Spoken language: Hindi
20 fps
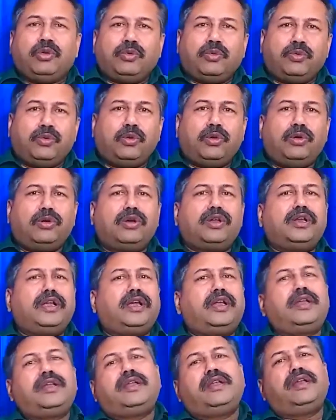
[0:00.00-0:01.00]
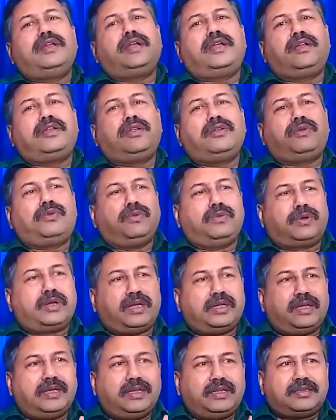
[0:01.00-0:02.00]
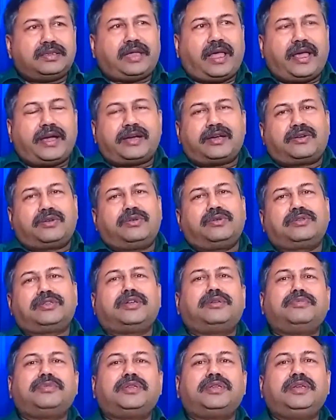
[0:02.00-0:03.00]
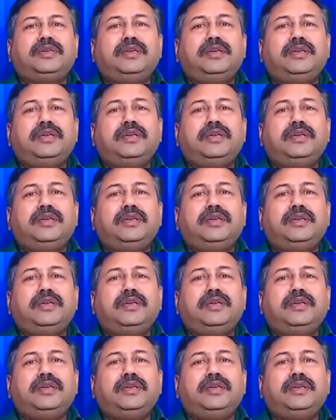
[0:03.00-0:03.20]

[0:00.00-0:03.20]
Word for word: वो लोग 1992 का इस एक्ट को समझे